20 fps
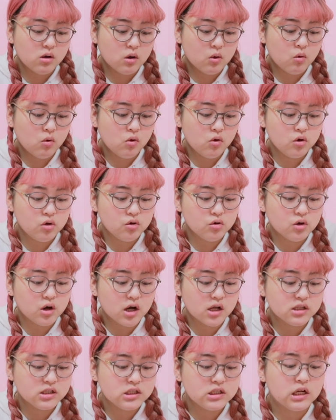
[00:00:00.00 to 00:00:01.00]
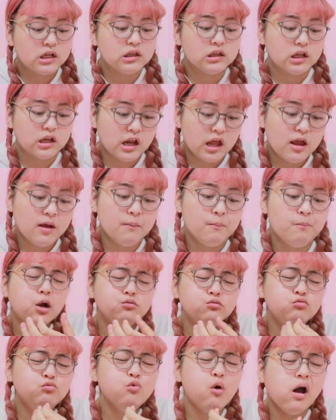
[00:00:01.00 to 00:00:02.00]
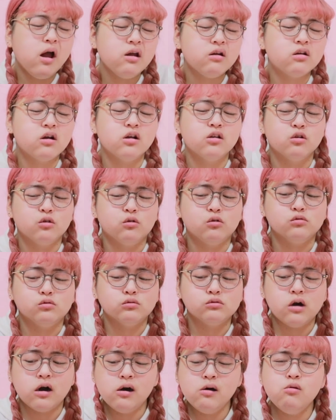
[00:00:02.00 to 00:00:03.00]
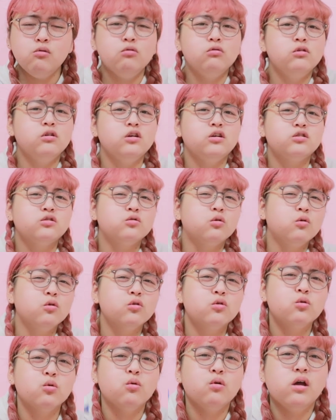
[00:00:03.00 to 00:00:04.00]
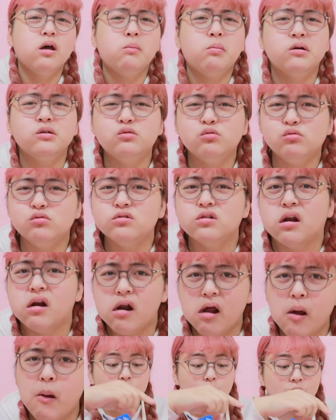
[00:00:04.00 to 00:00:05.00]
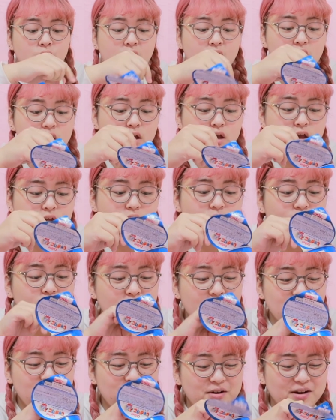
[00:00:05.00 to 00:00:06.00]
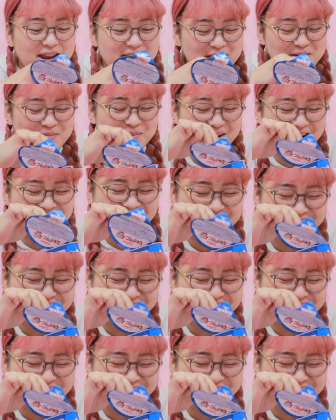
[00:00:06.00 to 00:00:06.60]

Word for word: のはこういう感じなんだねうまいけどカロリー相当やばそうじゃない500キロカロリー500